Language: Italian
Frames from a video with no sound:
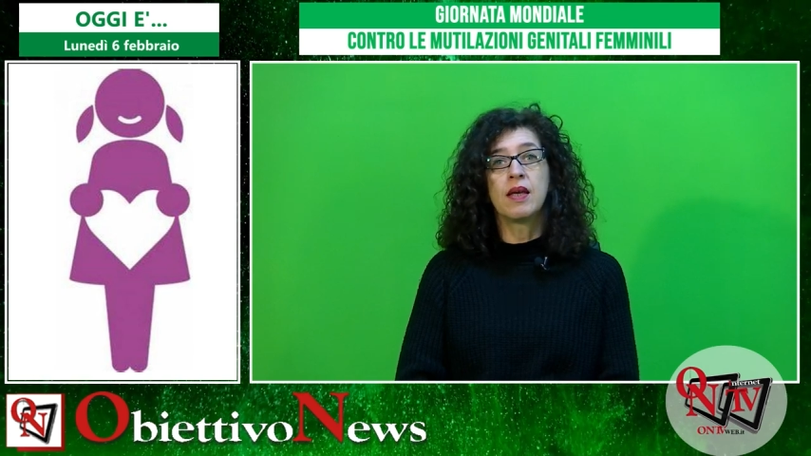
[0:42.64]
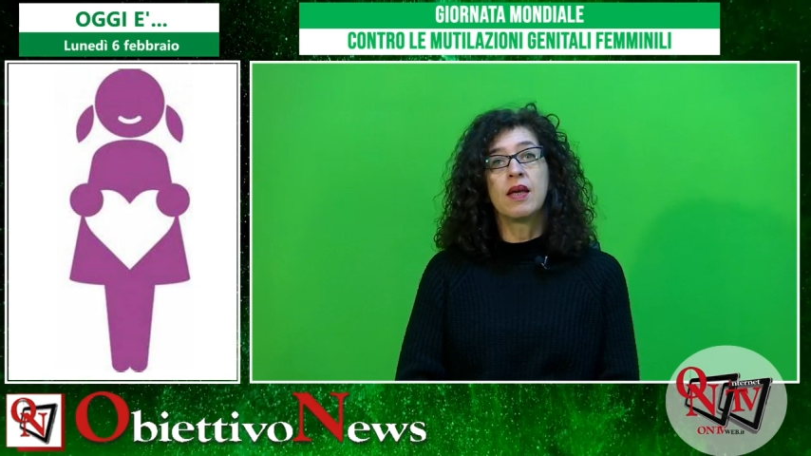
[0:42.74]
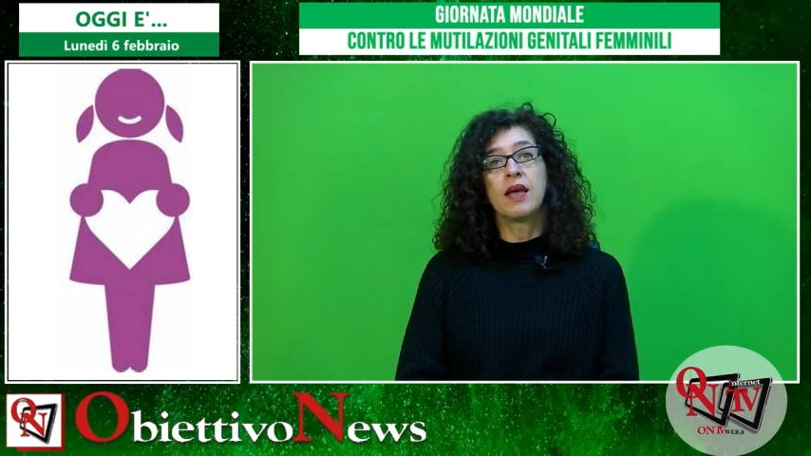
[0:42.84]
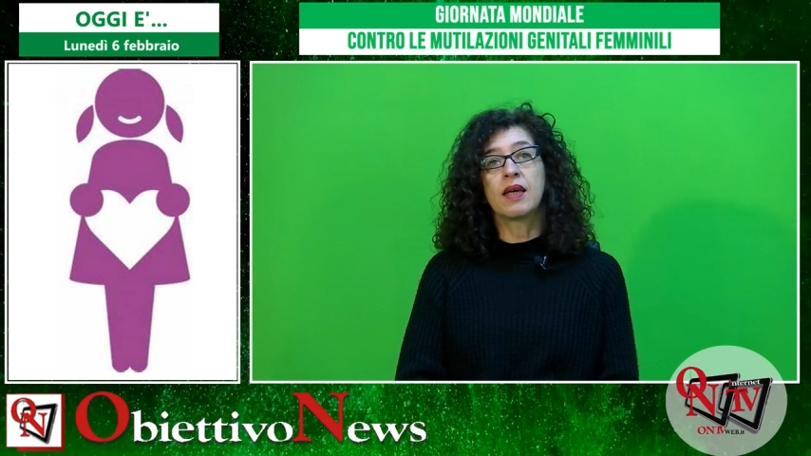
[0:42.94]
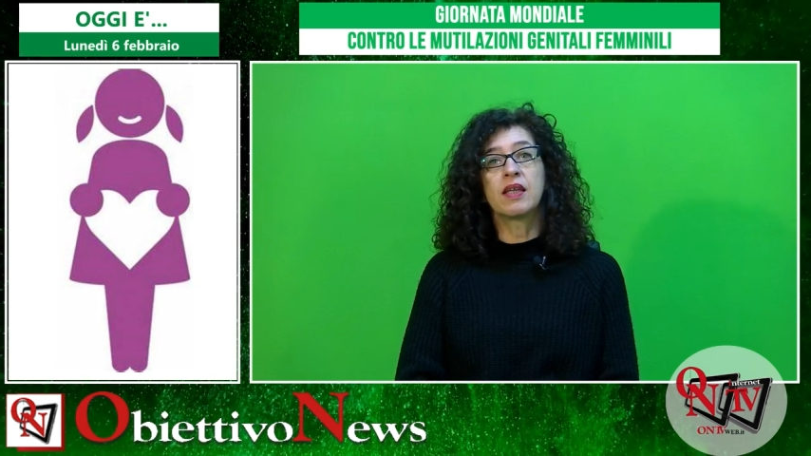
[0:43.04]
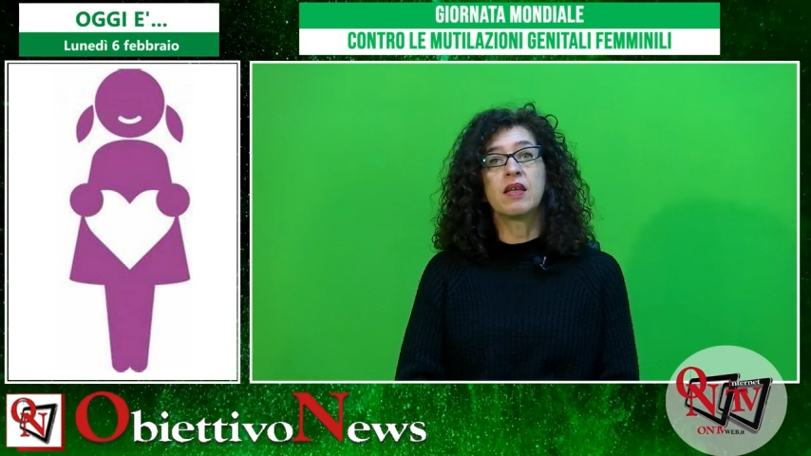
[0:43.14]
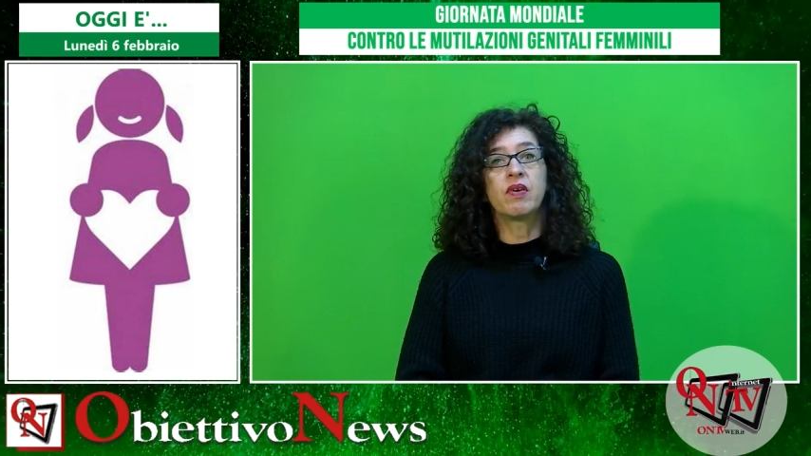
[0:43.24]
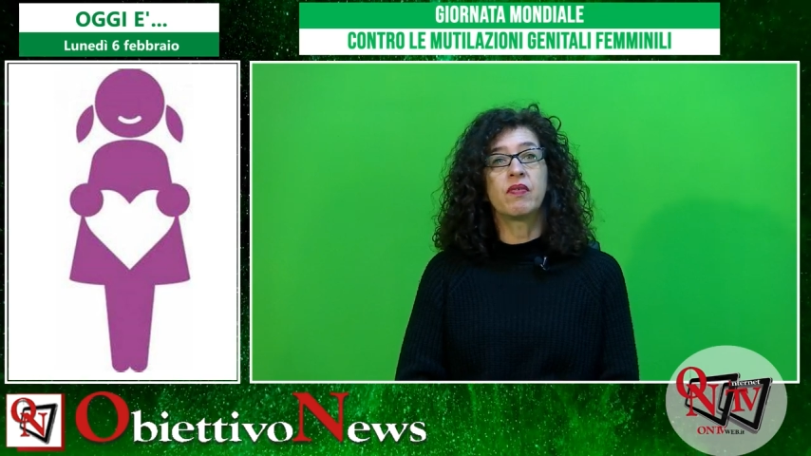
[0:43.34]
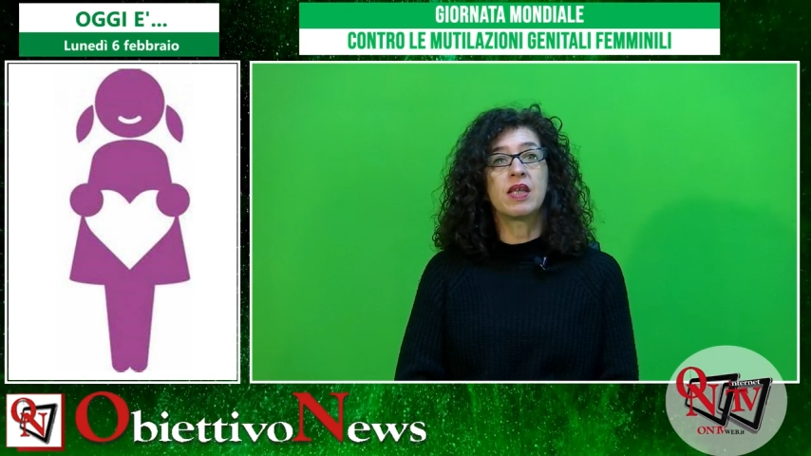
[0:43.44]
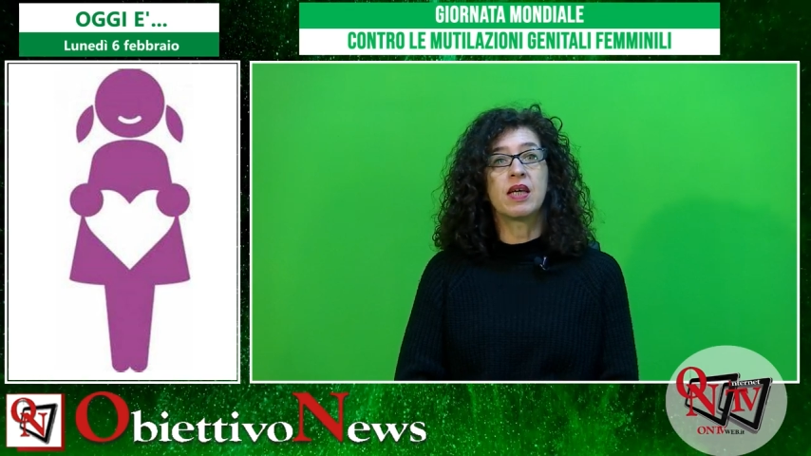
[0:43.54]
e che deve
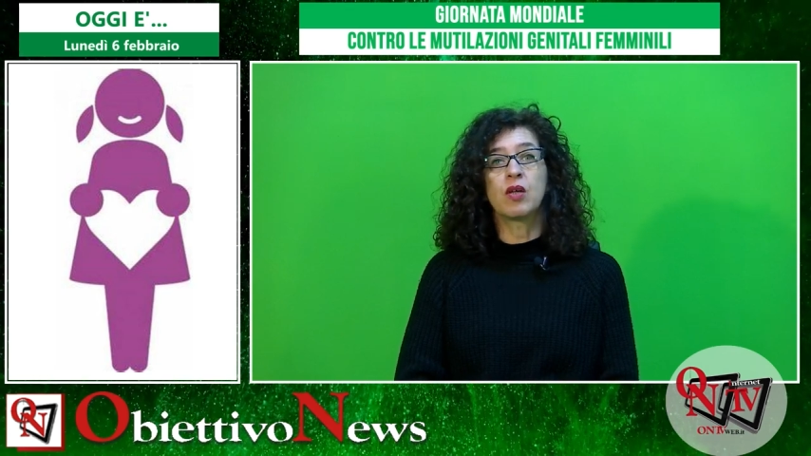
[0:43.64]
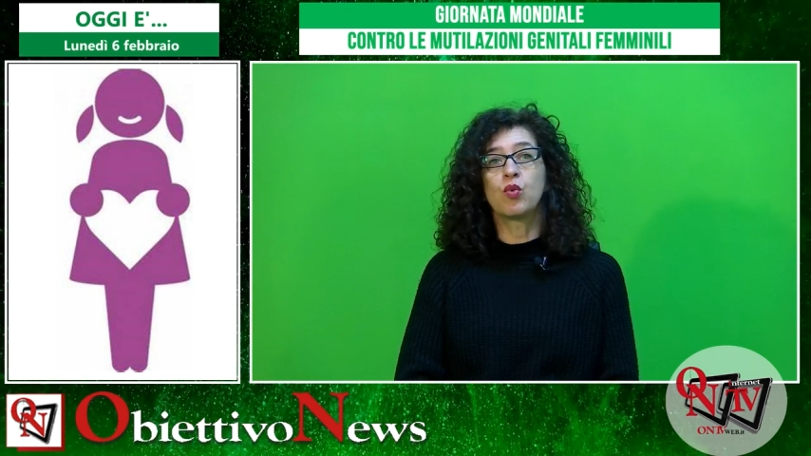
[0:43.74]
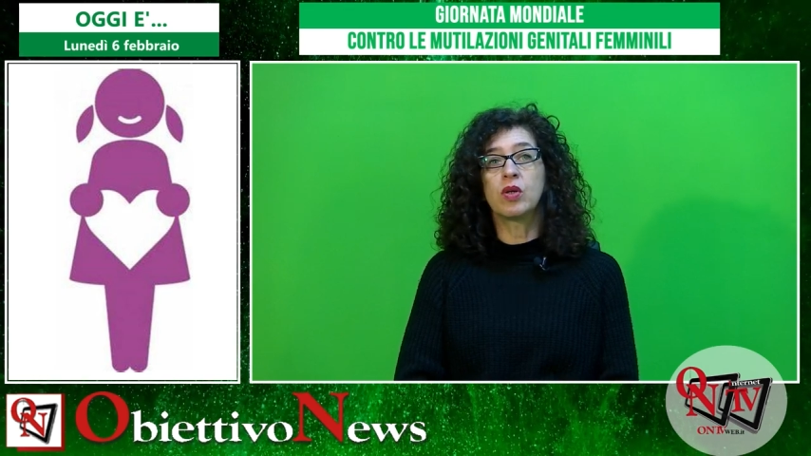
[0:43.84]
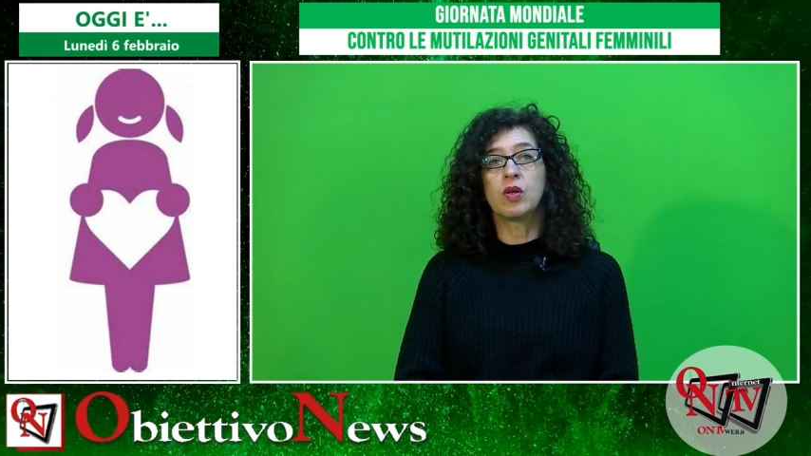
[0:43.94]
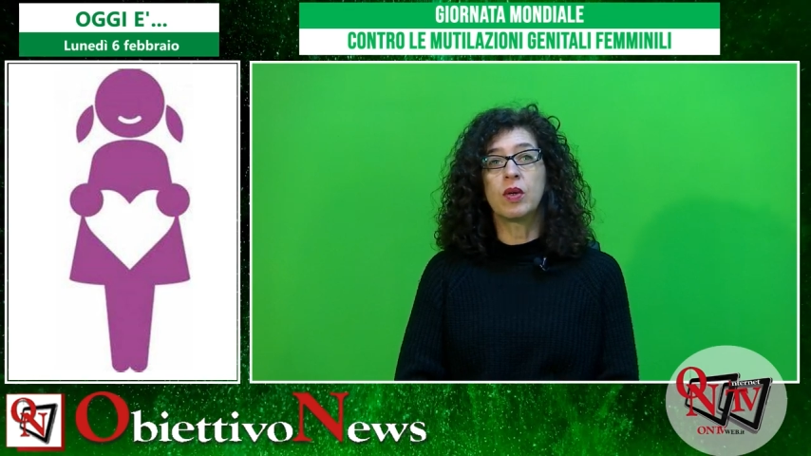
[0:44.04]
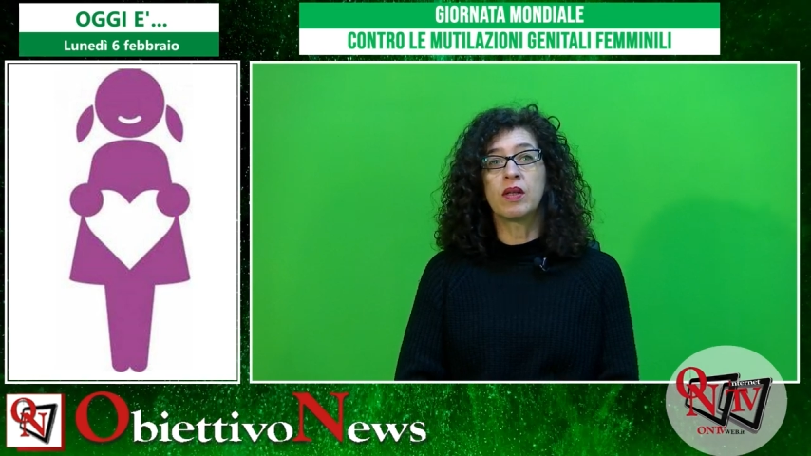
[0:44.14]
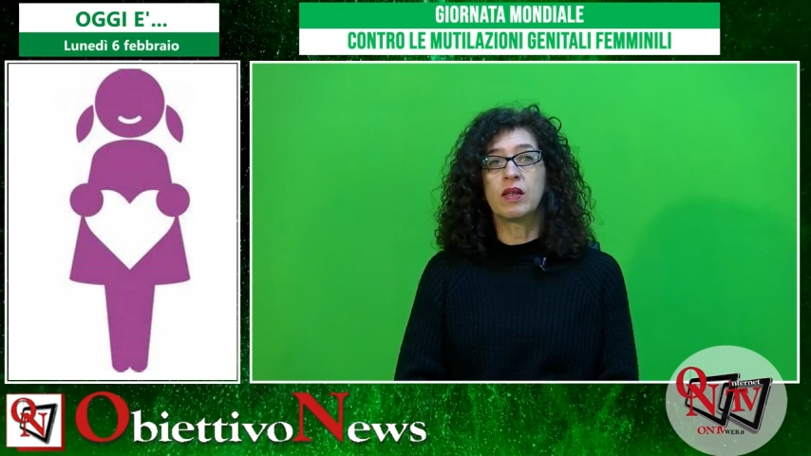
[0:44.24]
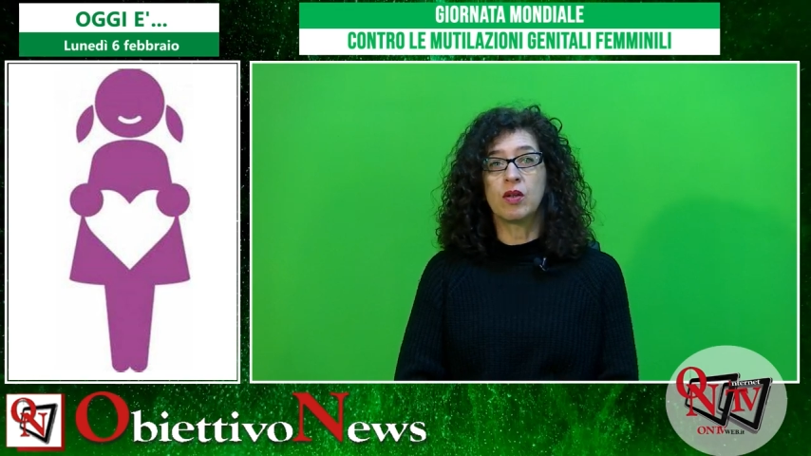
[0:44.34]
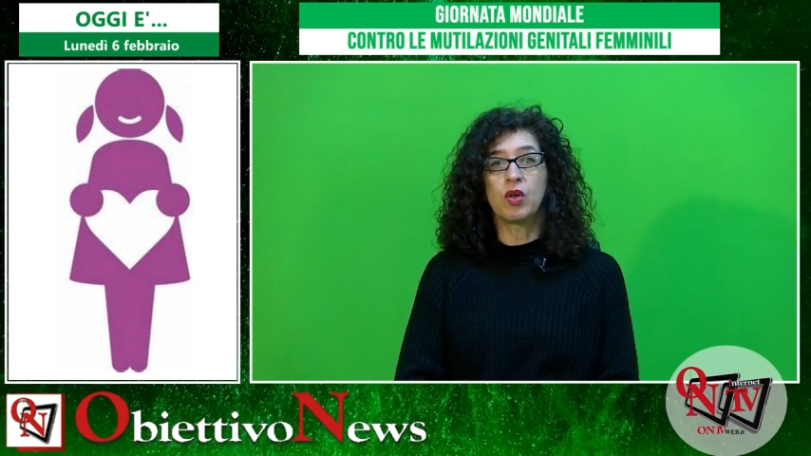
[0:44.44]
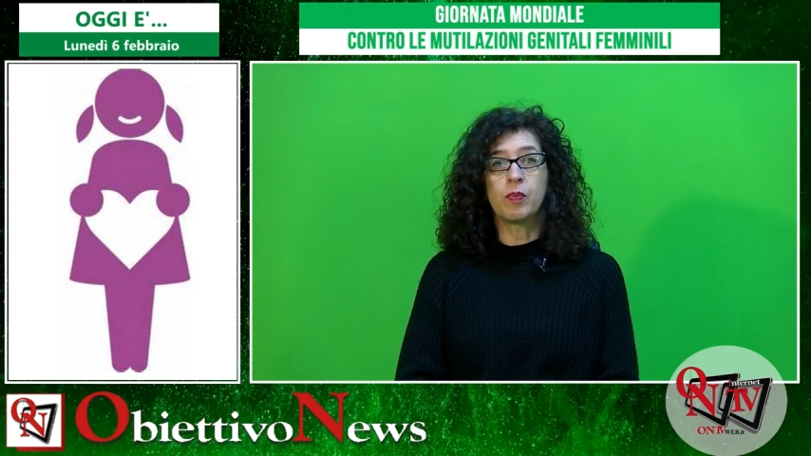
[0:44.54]
vedere tutti quanti
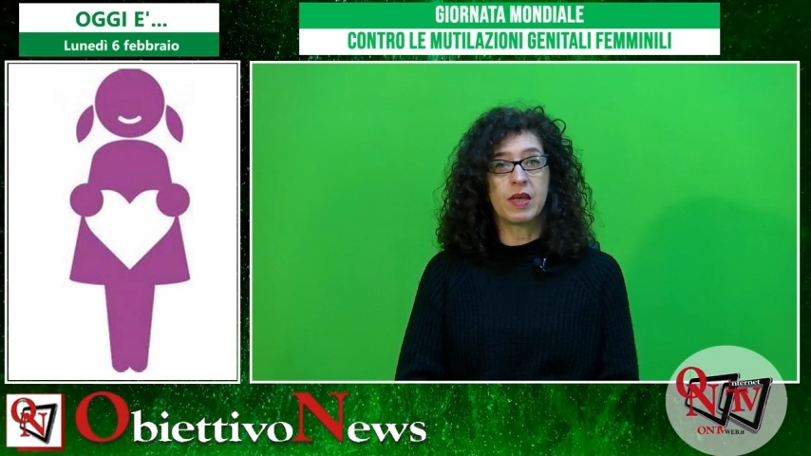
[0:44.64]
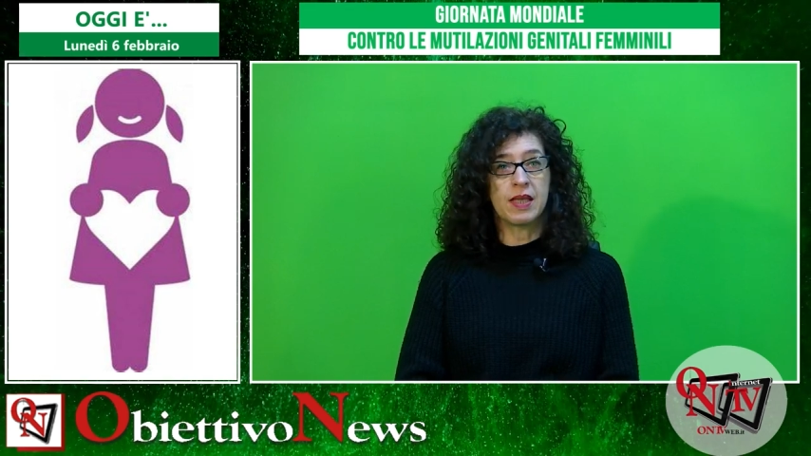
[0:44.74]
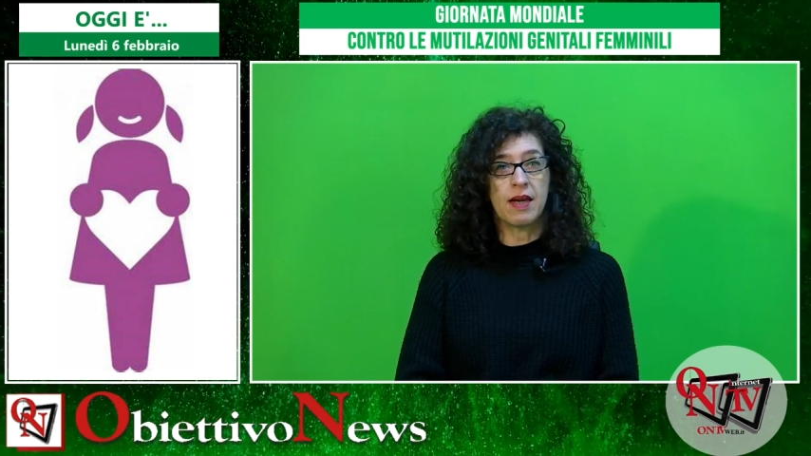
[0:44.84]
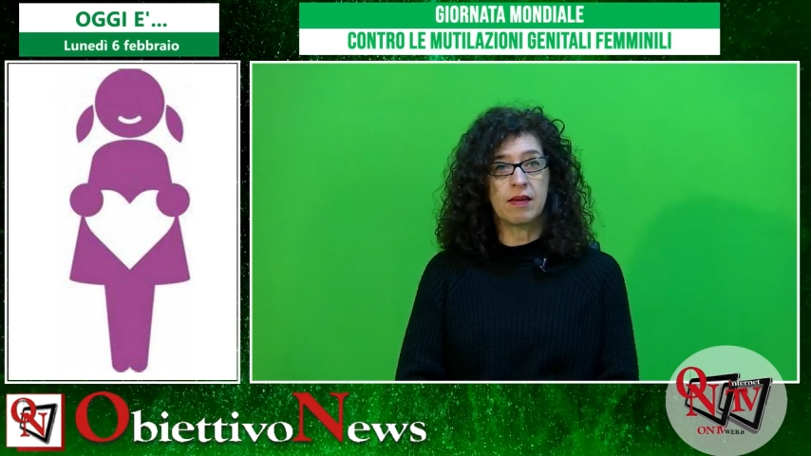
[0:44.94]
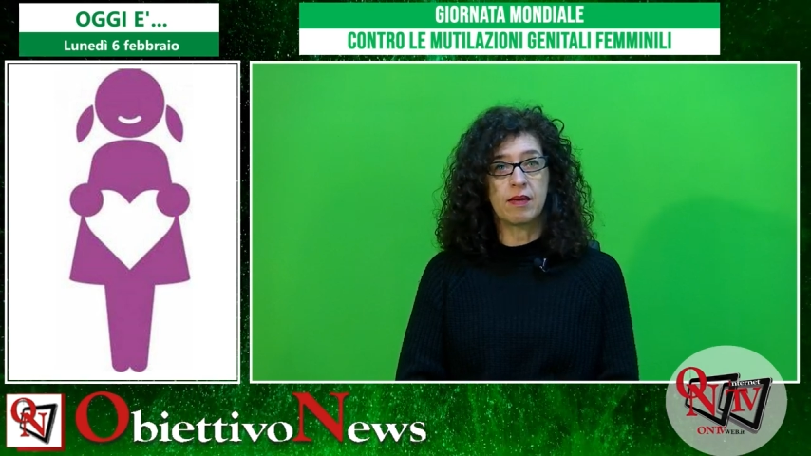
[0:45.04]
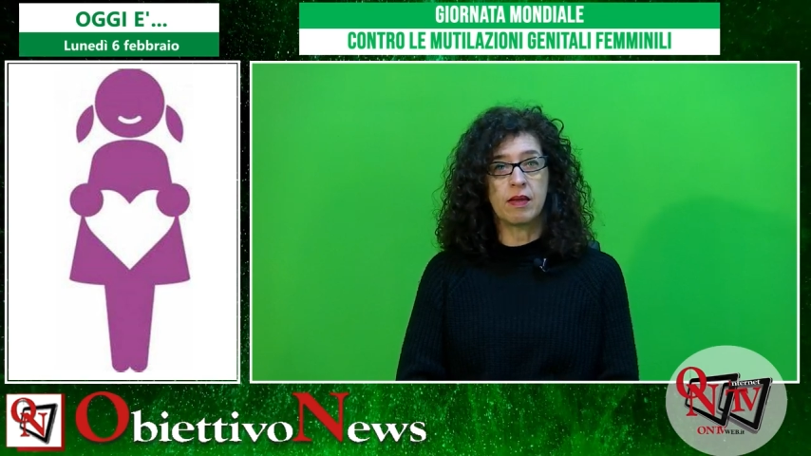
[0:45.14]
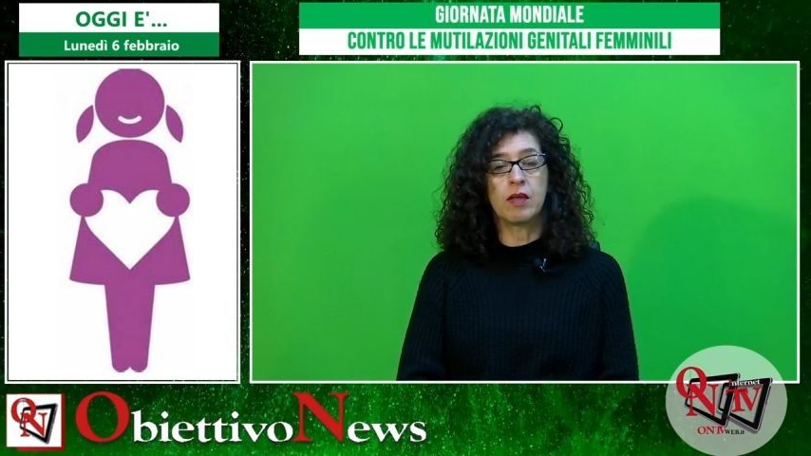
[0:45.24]
noi impegnati